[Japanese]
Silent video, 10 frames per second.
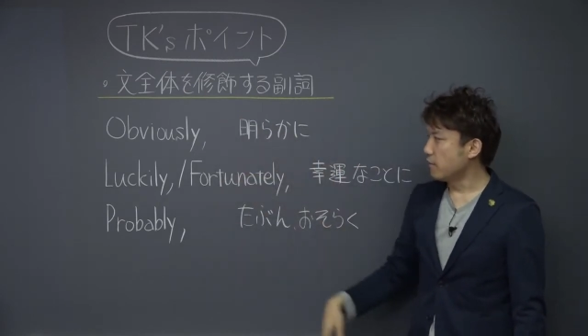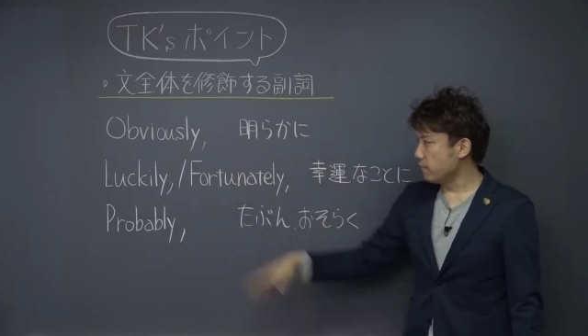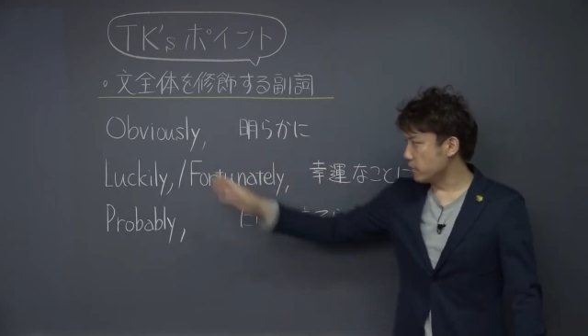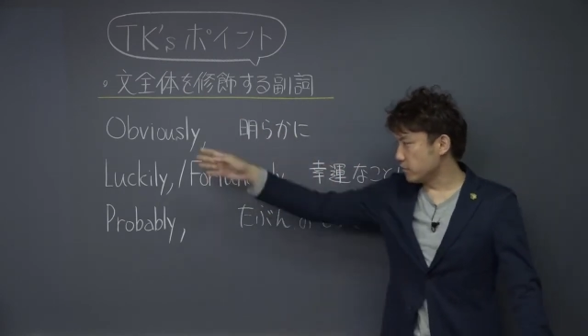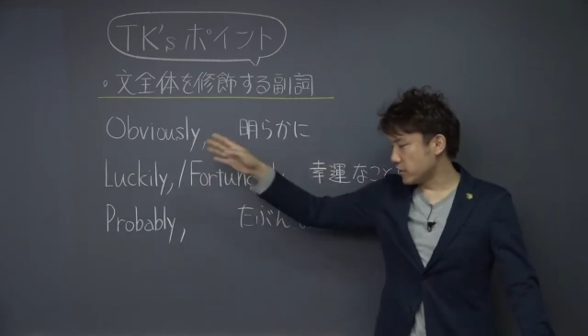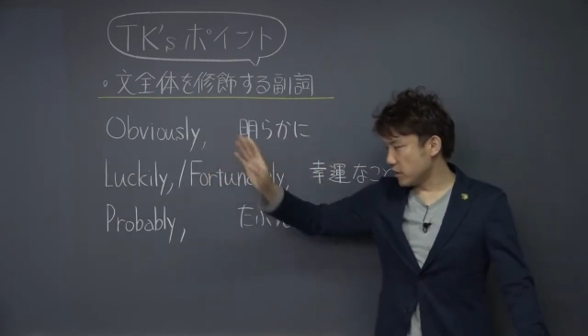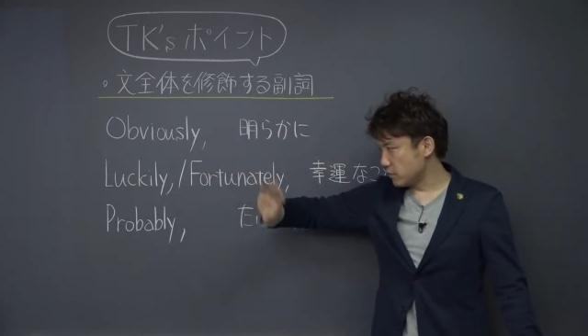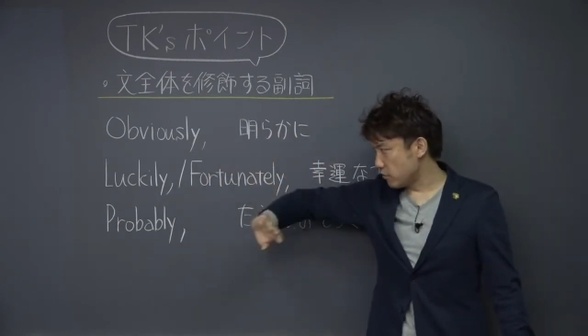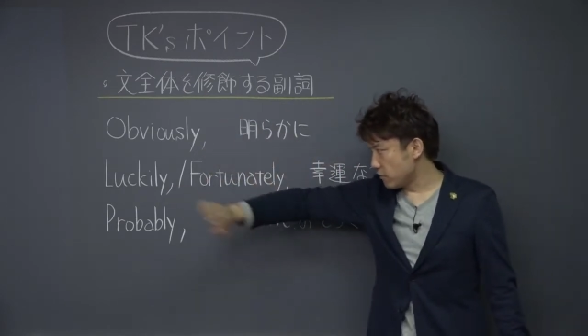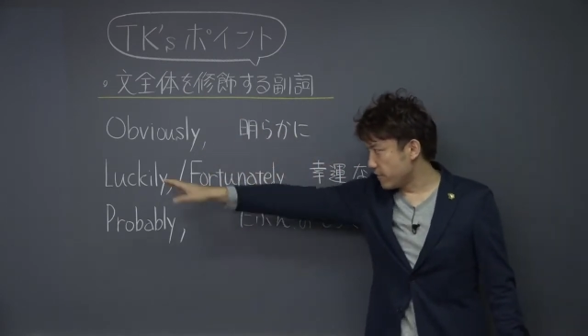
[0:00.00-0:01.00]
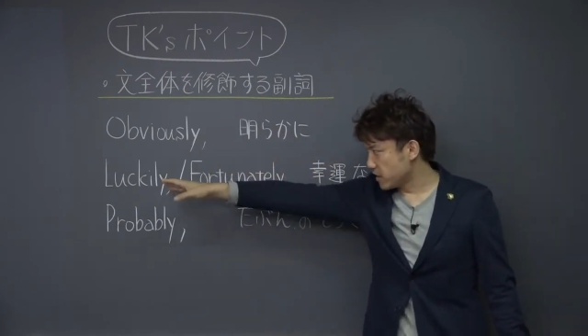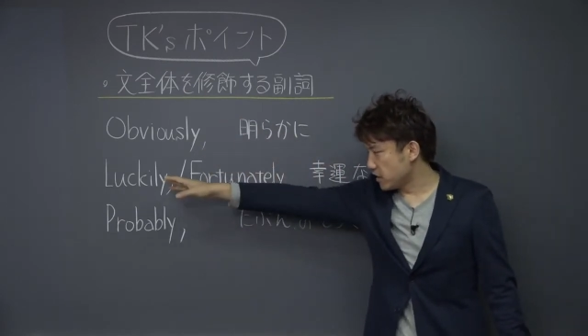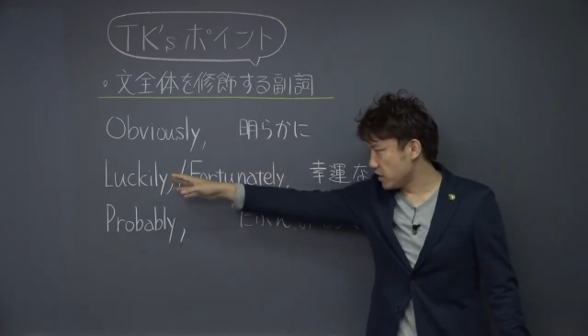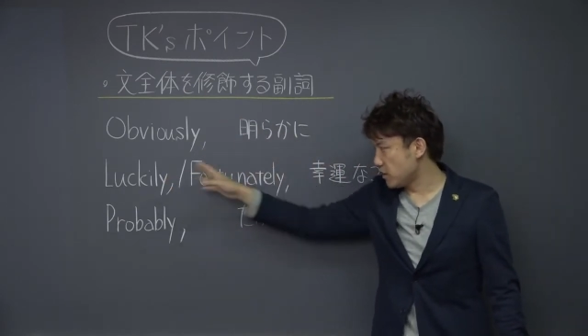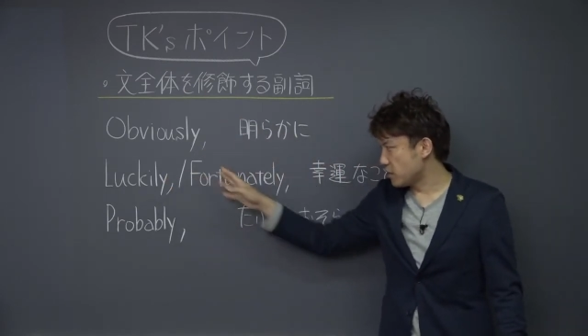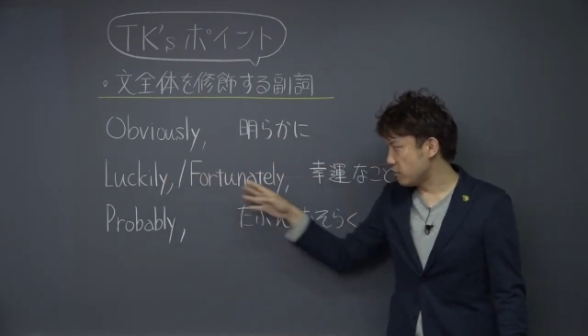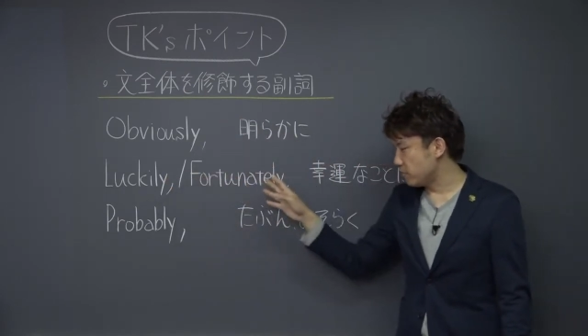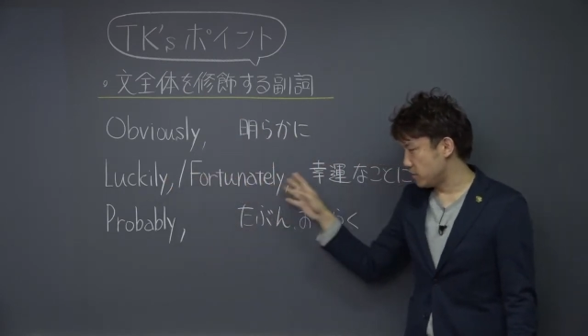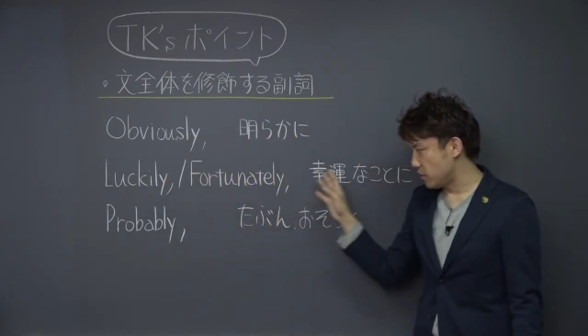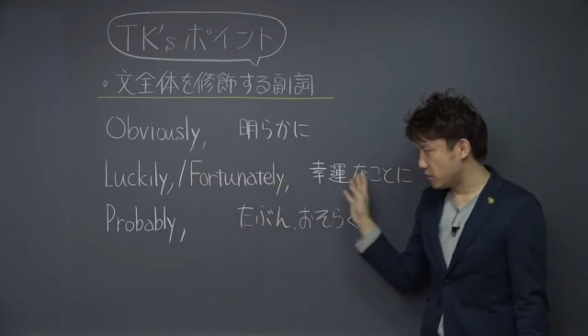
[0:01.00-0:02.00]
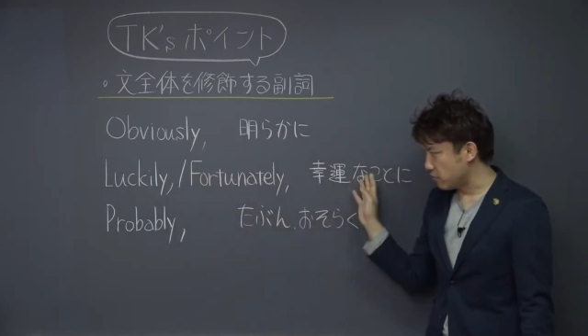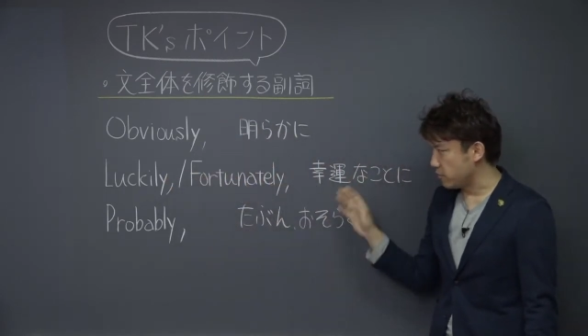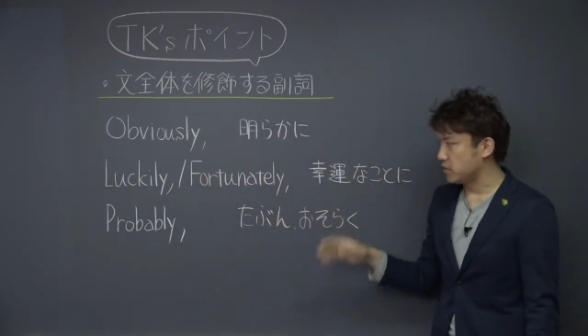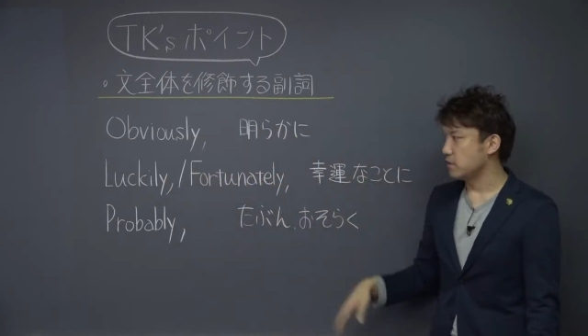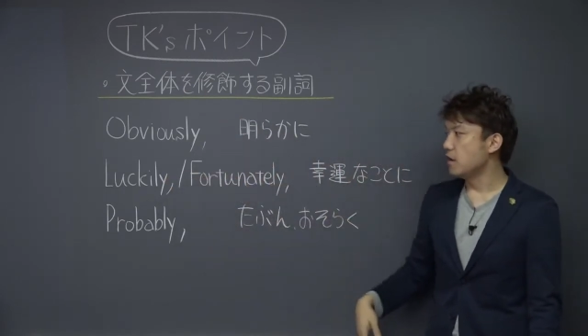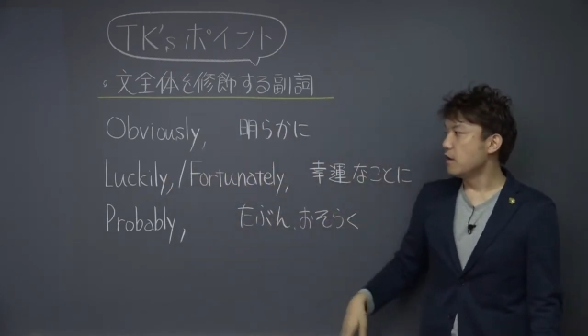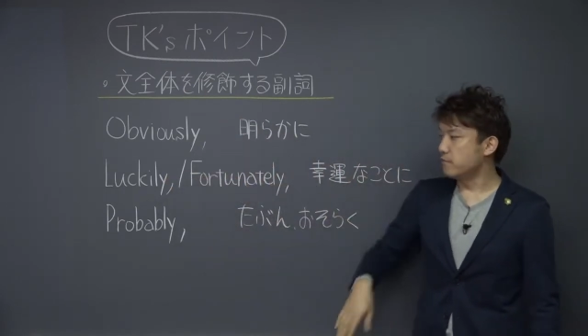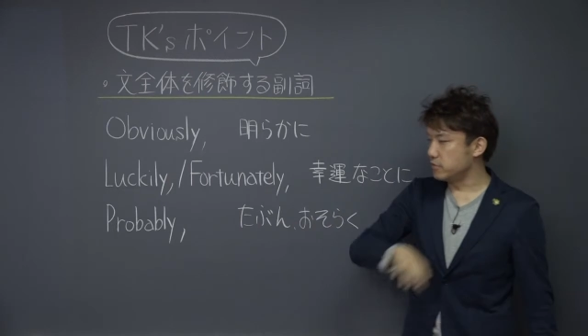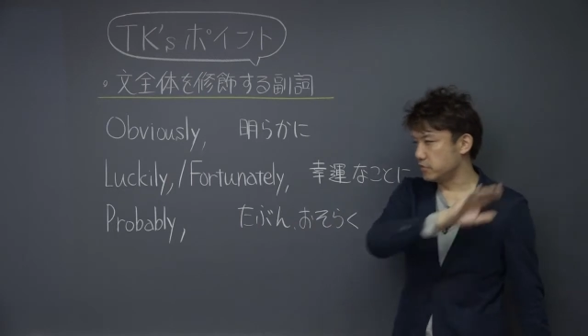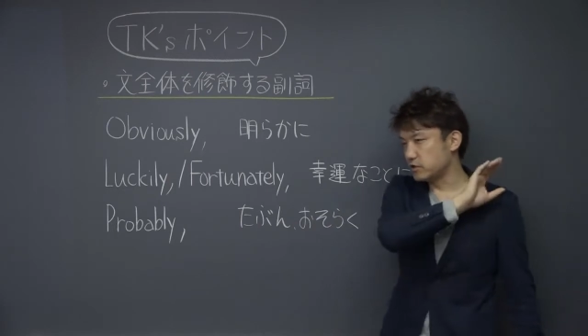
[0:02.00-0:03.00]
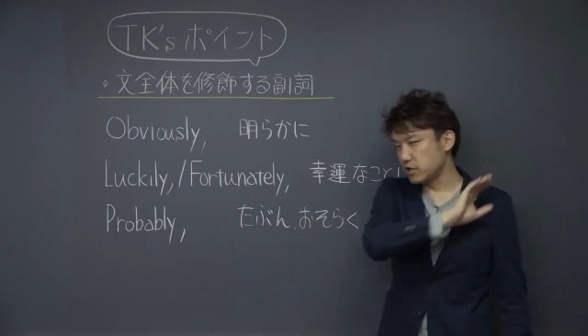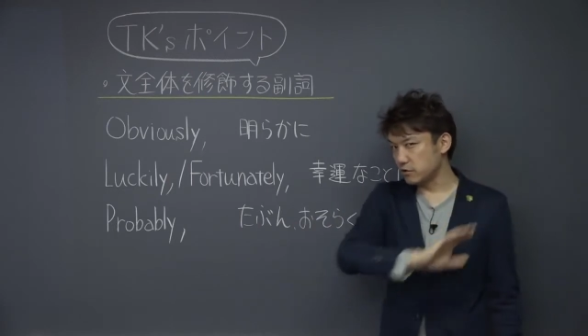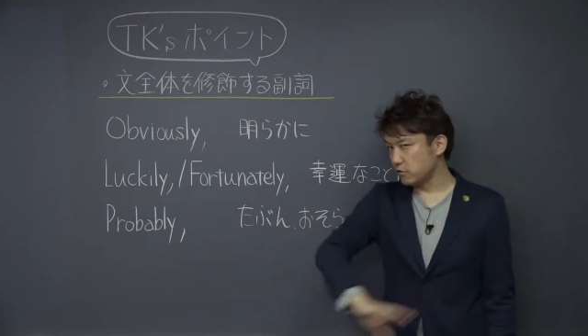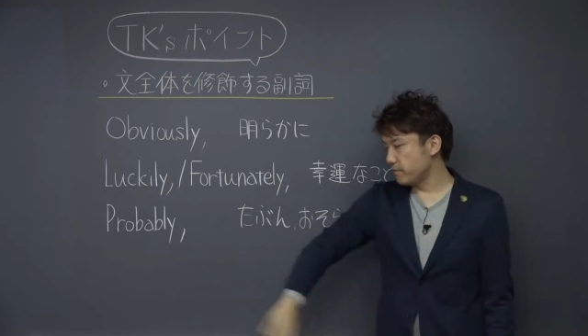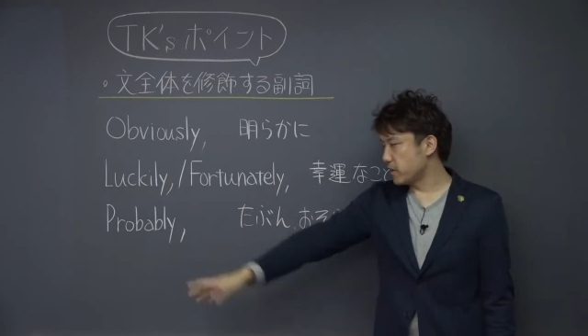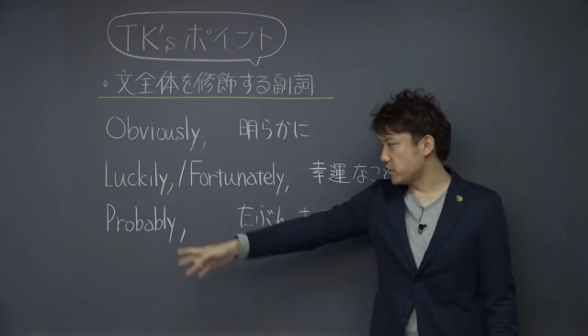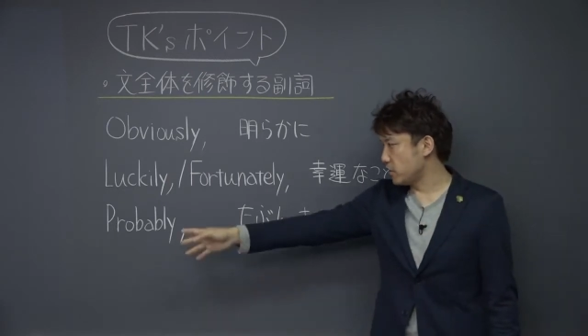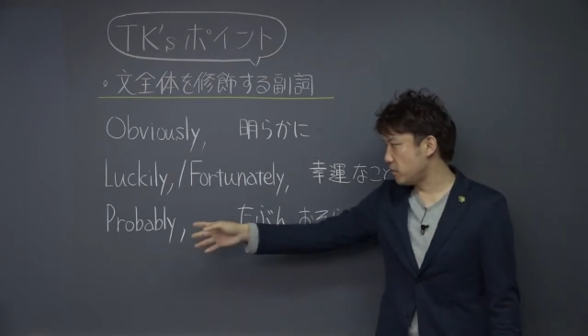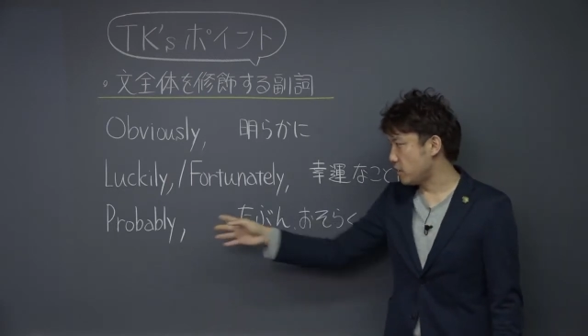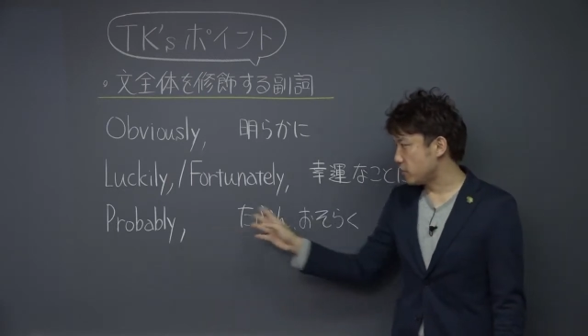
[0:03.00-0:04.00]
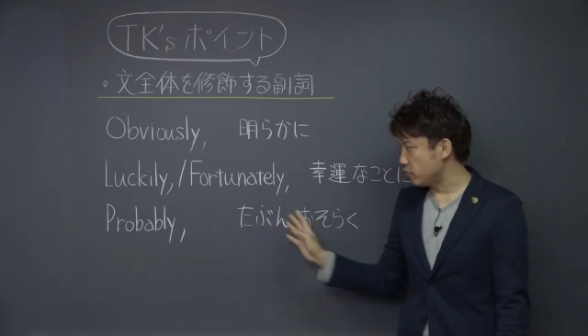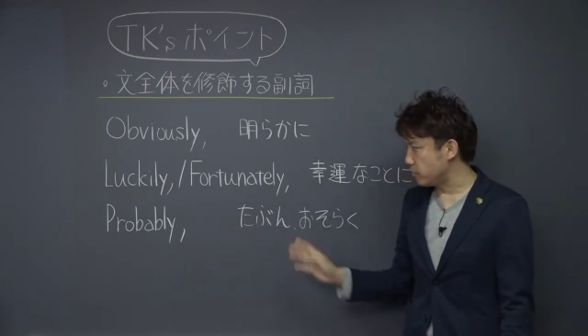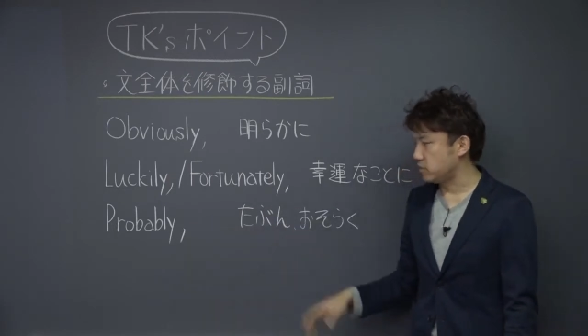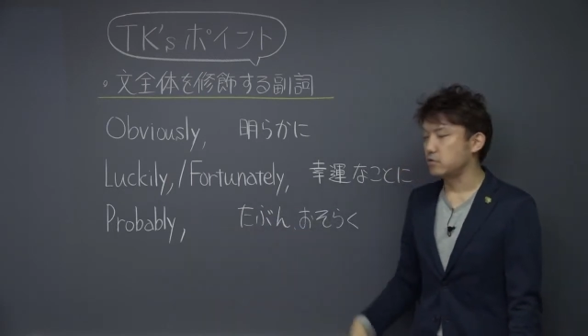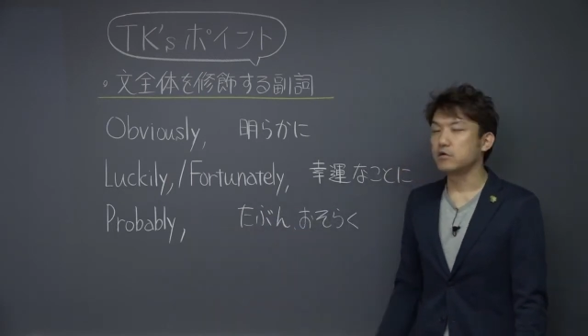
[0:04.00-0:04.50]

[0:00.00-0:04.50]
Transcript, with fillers: 文の先頭にバチン SVSV 文の先頭にバチン SV